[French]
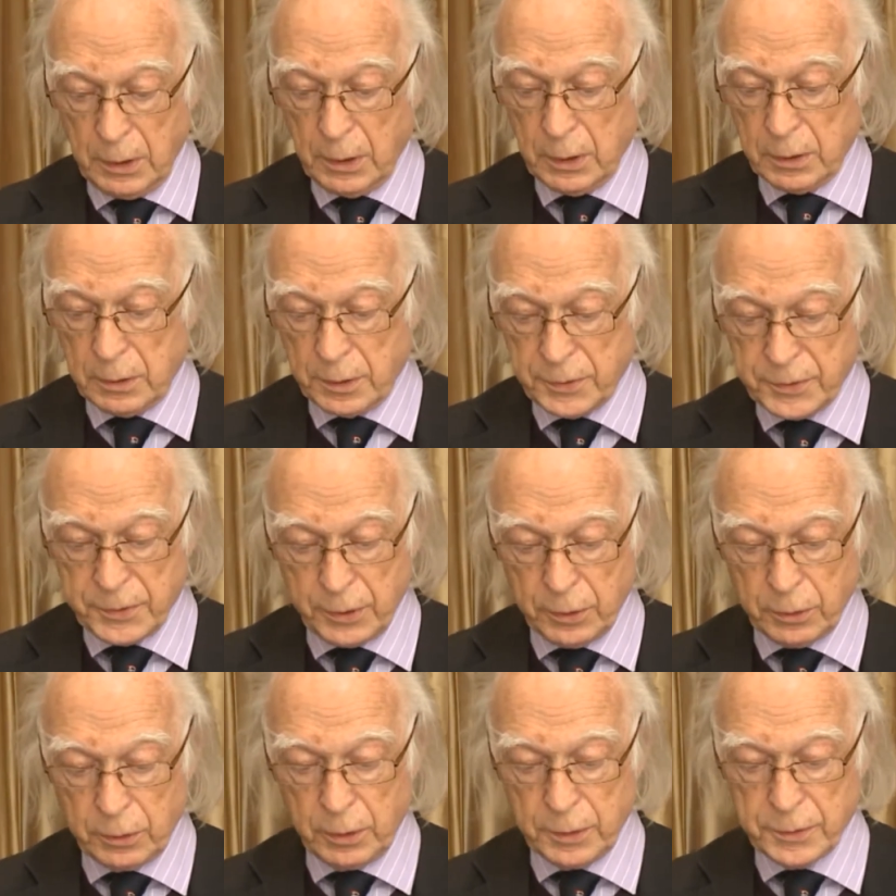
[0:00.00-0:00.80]
dans ses
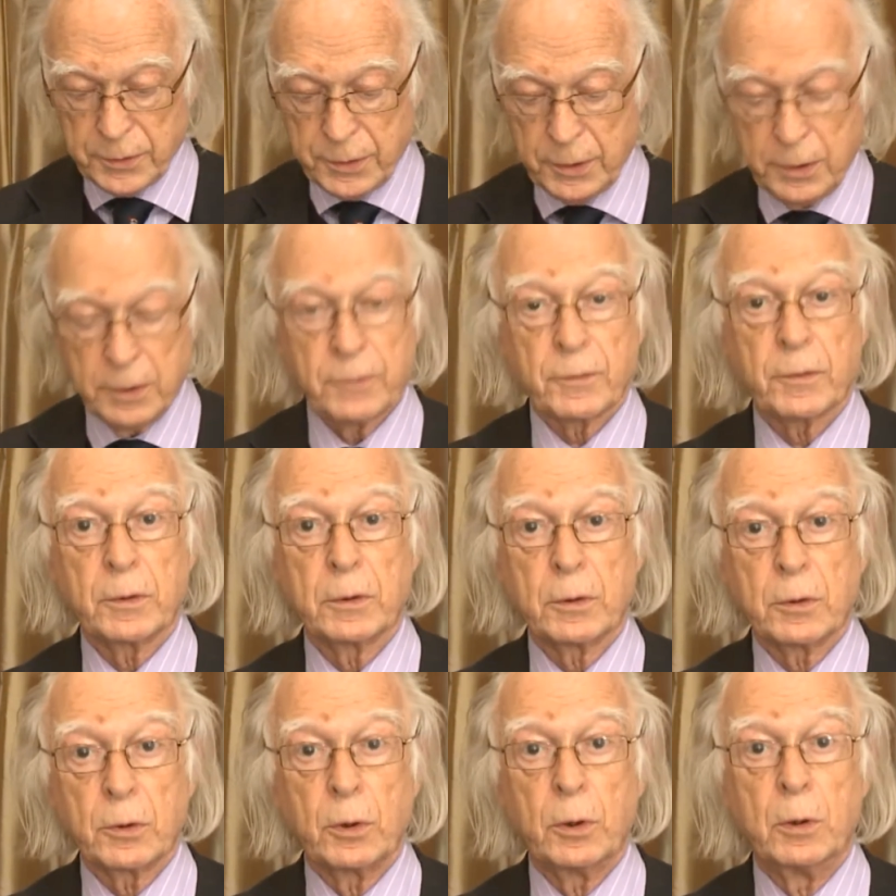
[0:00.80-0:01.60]
grandes œuvres
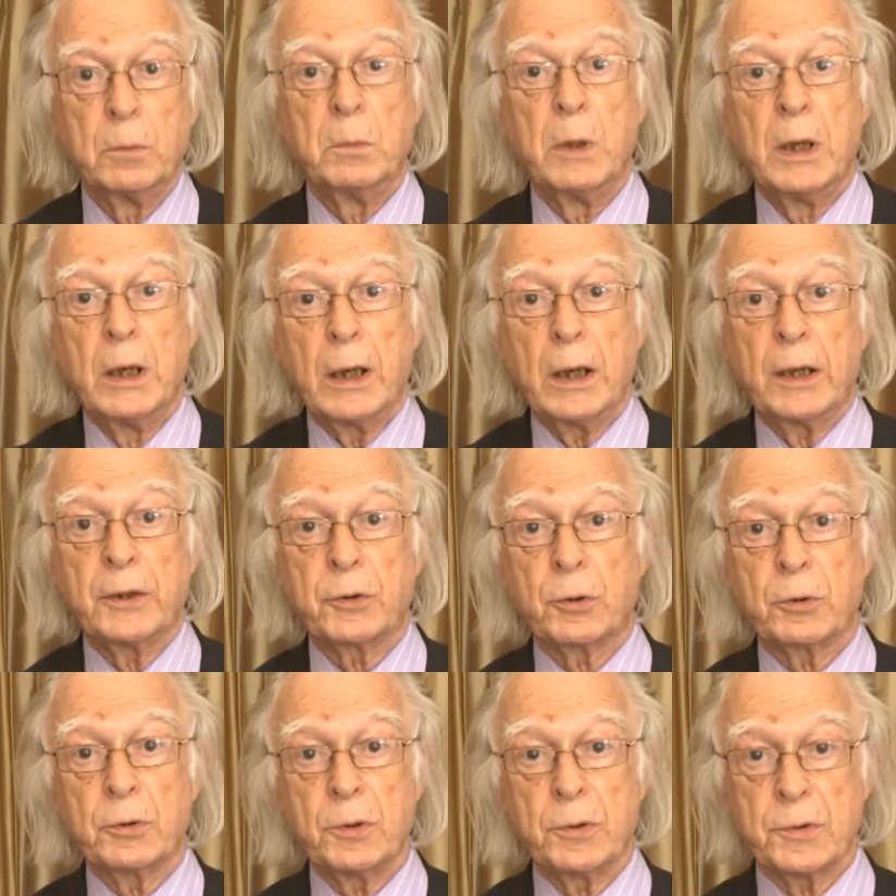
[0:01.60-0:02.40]
comme
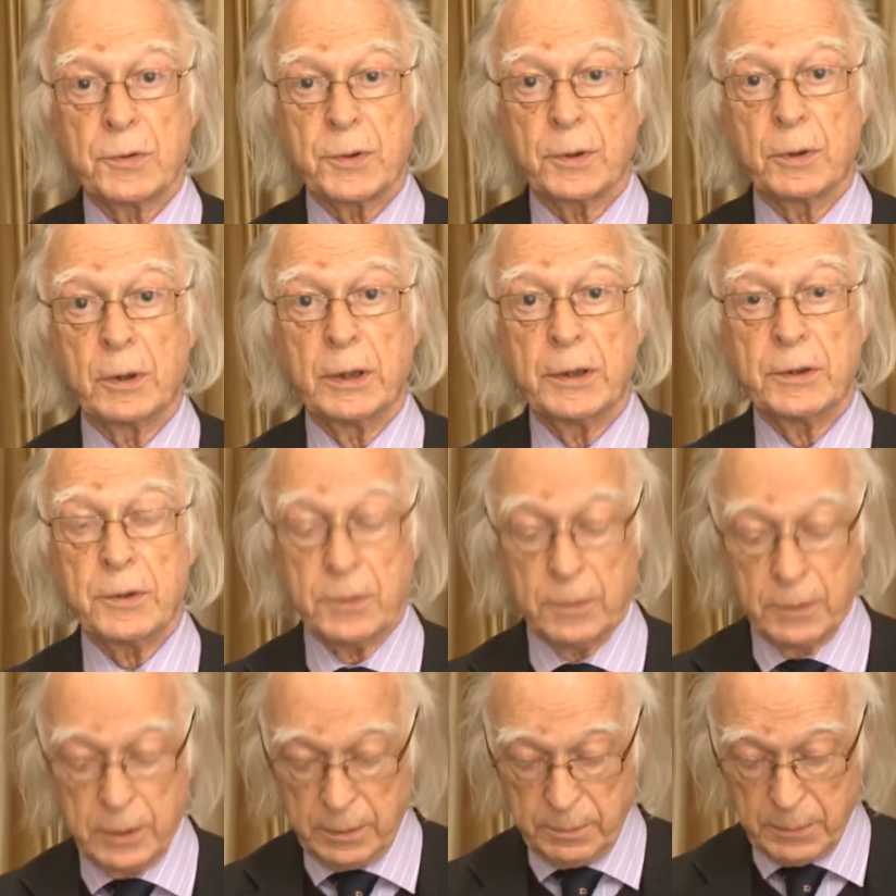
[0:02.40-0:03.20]
Introduction à
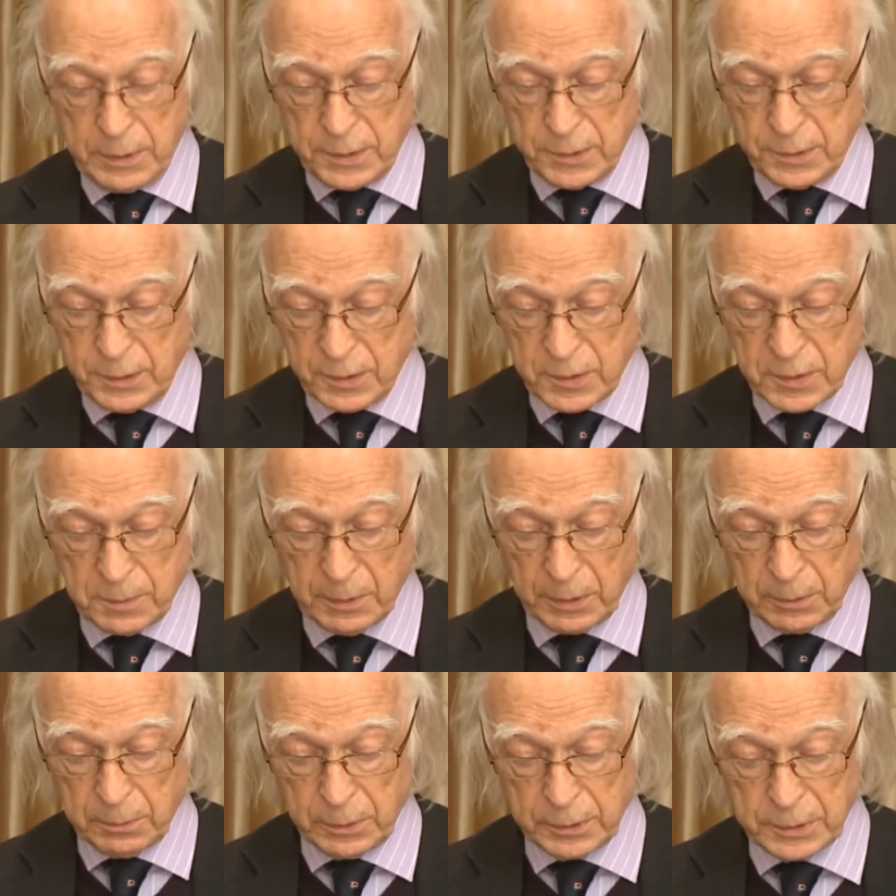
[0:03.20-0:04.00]
l'étude de la médecine
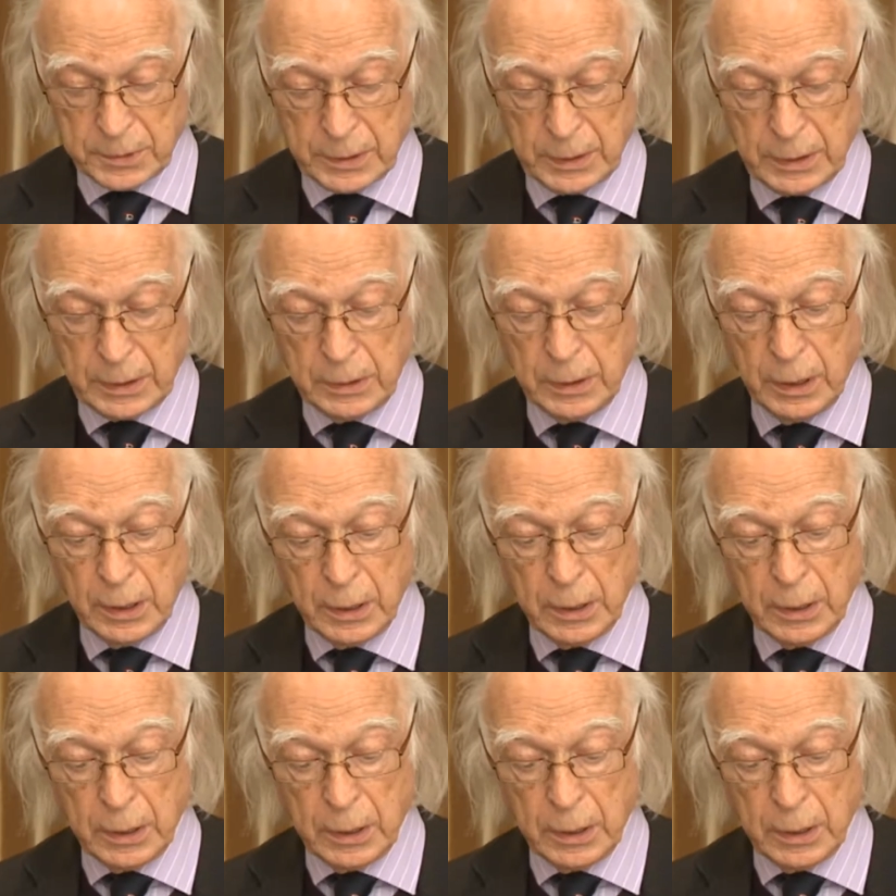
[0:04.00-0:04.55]
expérimentale